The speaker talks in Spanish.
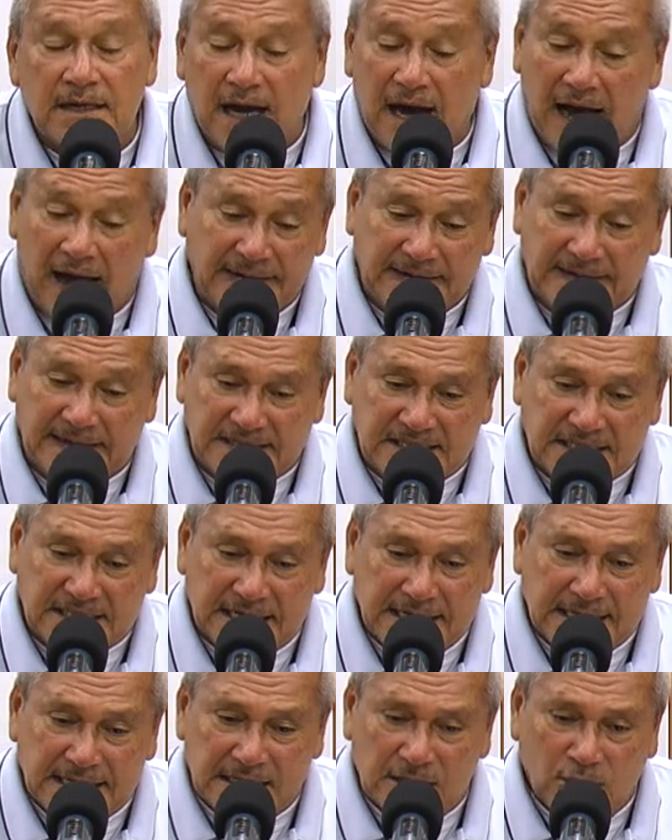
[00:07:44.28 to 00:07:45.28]
hay que
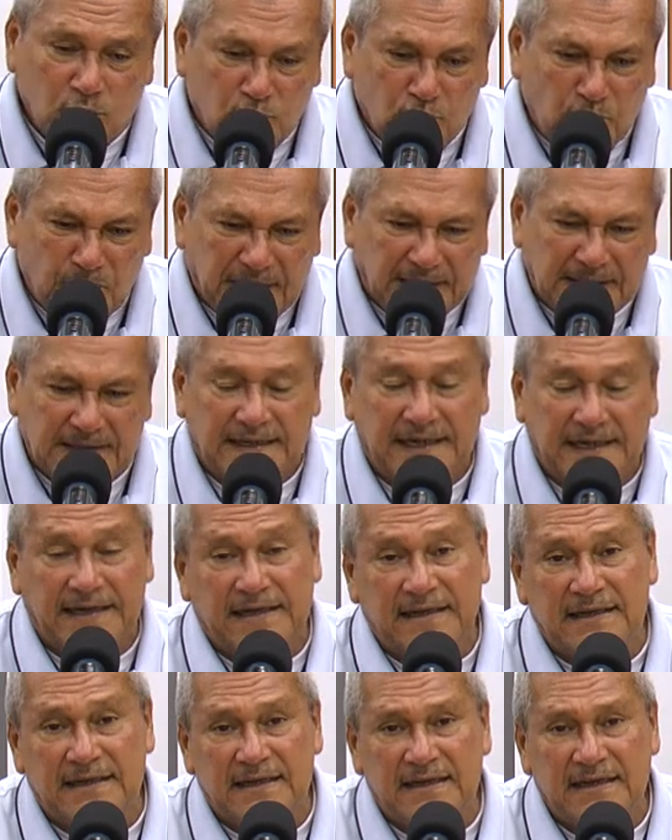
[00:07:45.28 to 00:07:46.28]
ser
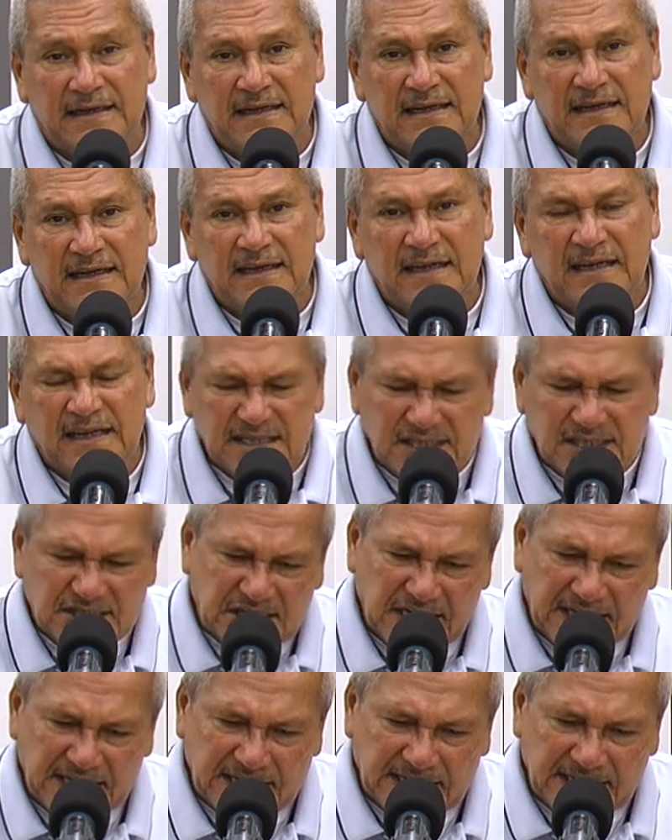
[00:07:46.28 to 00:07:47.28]
humilde,
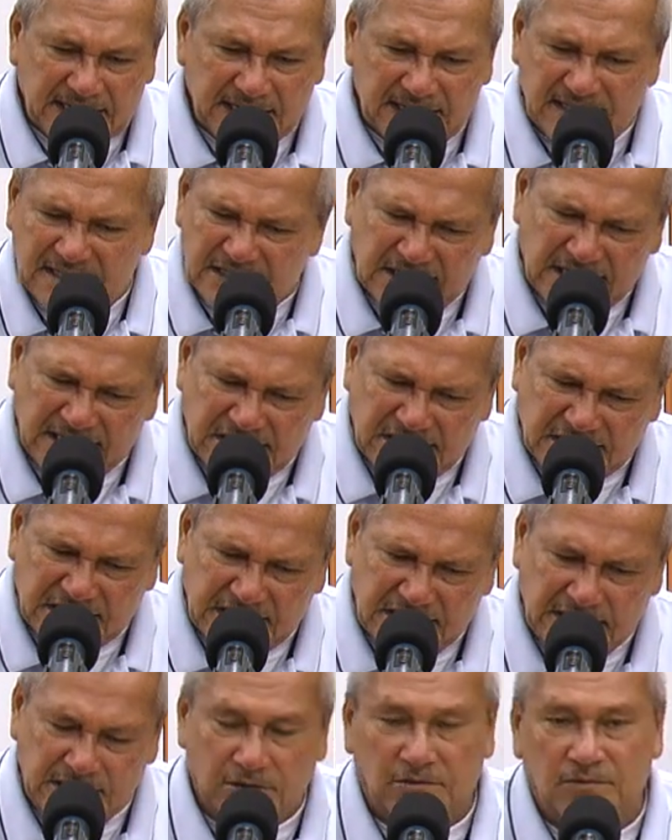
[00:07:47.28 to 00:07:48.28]
ser
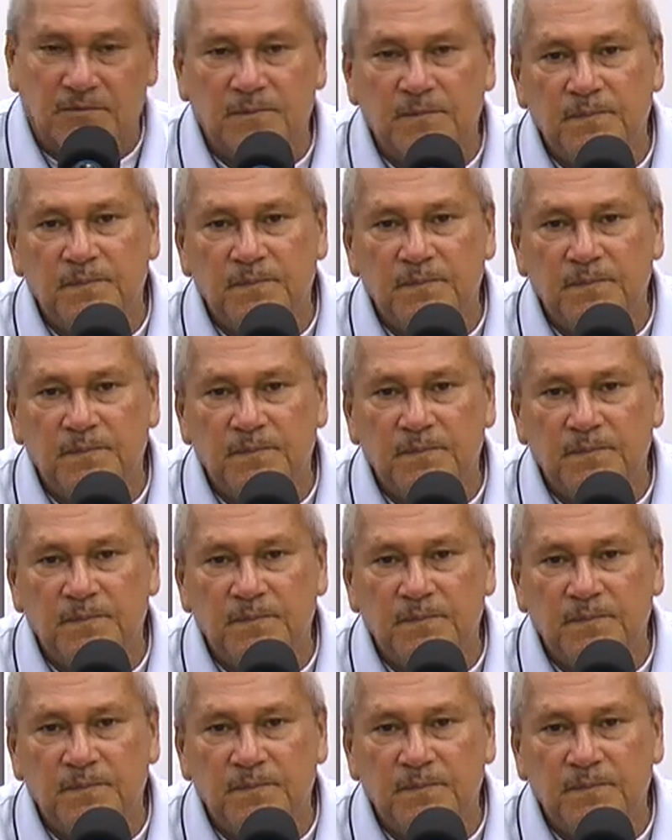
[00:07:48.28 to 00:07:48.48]
sencillo,